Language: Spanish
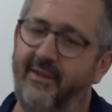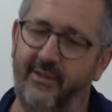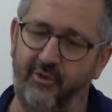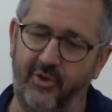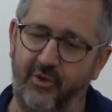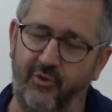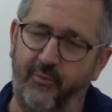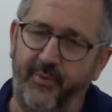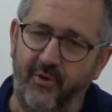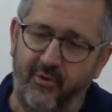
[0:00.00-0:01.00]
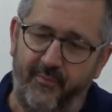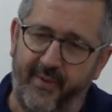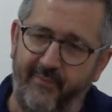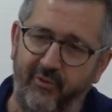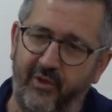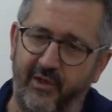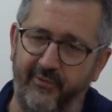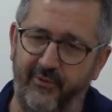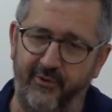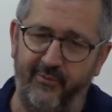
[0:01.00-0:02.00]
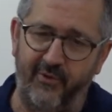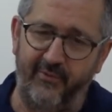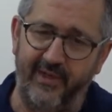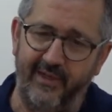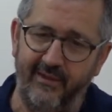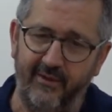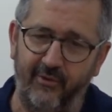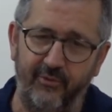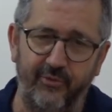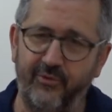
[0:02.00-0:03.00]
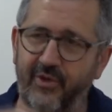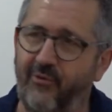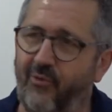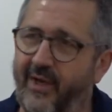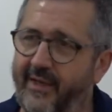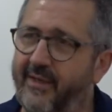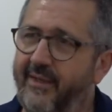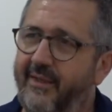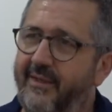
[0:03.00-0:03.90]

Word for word: Entonces, yo puedo comprarme un teléfono móvil o un celular